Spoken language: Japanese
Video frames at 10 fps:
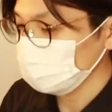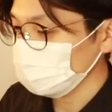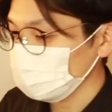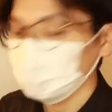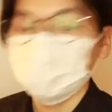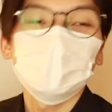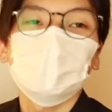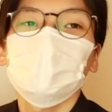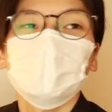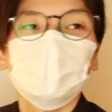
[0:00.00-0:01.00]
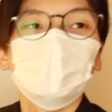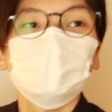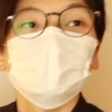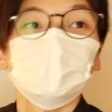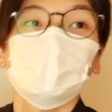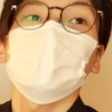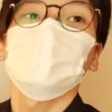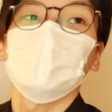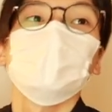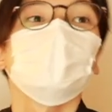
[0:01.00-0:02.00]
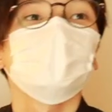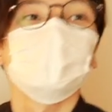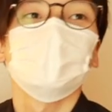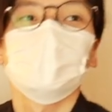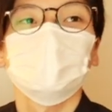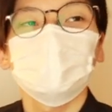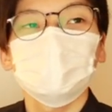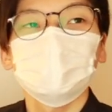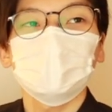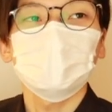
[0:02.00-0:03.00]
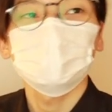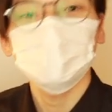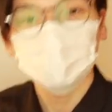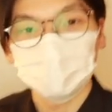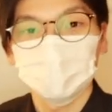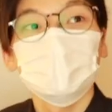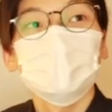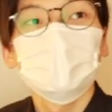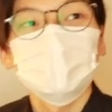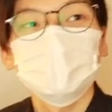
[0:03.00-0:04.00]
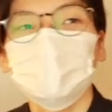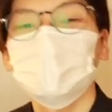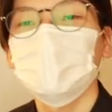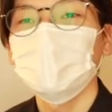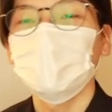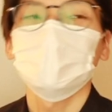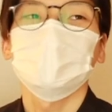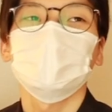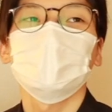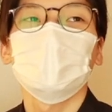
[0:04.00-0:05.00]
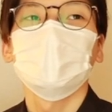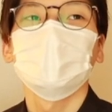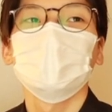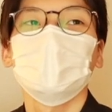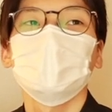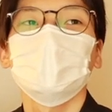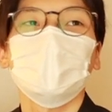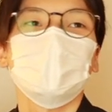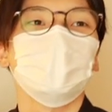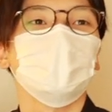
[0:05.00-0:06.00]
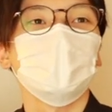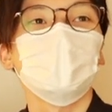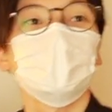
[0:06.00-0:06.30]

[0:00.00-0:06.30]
とこうネットがつながれば、なんだろう、どこでもすぐ仕事ができる状態に慣れておきたいっ